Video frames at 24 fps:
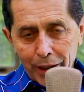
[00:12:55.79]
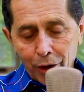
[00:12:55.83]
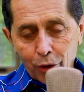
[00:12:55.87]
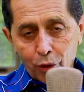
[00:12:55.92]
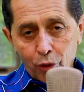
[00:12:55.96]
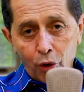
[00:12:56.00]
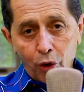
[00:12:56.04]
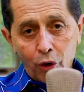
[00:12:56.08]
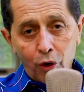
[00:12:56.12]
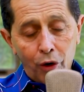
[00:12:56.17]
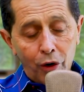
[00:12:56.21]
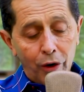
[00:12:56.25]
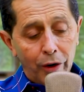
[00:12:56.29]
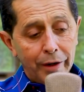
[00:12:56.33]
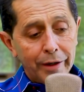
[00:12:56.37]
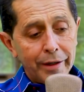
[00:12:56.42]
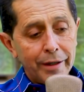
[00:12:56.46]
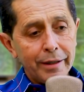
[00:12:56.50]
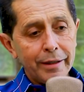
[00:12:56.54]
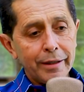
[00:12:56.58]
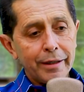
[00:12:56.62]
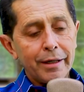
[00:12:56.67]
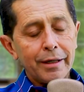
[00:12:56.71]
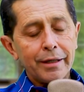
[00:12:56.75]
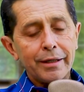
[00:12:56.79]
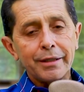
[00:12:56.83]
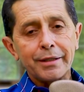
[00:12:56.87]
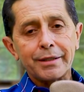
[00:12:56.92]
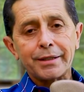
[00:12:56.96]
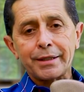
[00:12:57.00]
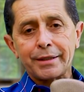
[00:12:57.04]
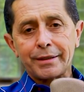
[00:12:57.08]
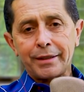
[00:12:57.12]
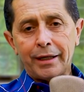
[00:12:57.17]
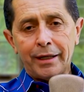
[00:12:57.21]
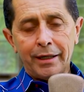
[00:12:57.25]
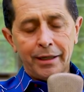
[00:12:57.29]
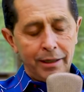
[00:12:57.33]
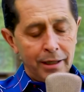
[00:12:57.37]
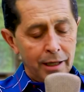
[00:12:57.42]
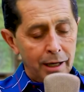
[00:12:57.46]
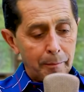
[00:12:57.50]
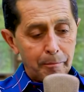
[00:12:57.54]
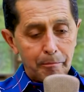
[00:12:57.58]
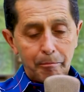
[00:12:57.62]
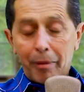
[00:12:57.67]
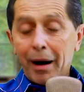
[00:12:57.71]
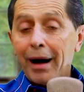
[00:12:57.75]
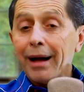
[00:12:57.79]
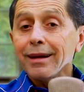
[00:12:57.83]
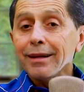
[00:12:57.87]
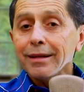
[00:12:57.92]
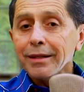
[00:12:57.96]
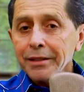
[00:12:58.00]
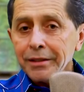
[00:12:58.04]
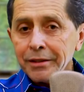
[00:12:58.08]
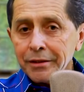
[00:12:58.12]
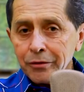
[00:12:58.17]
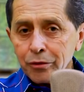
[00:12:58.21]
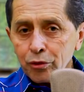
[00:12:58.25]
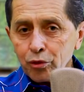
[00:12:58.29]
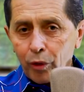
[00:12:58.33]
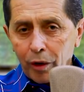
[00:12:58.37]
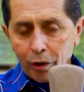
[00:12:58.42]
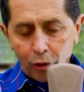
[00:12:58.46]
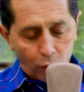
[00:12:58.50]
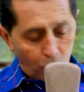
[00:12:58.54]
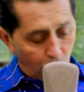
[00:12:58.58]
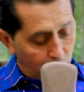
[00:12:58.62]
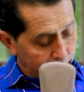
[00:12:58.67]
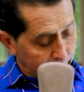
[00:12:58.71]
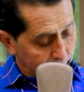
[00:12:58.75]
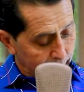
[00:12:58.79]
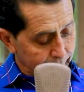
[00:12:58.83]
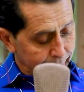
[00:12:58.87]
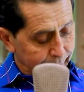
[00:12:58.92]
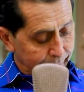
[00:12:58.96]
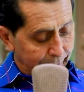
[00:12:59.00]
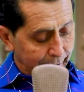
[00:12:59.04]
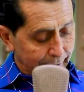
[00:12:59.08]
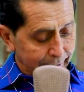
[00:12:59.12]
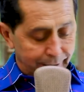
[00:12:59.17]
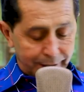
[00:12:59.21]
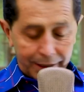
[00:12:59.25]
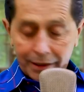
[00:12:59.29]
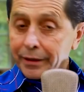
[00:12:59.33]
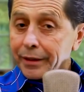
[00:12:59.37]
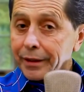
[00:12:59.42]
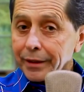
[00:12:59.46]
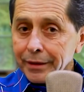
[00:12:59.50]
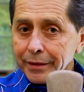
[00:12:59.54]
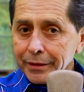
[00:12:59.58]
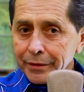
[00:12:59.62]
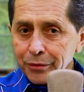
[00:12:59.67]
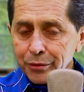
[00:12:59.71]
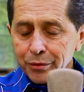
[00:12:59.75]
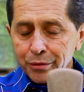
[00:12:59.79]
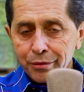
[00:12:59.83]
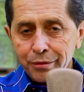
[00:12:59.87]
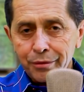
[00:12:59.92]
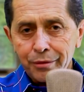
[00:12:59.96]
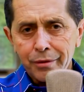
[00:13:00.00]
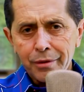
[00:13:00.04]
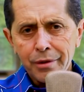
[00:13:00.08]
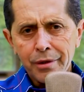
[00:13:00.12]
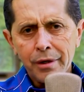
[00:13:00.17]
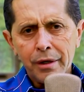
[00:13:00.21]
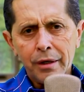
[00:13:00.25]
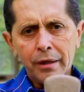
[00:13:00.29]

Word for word: agora ele está balindo, agora ele está sangrando.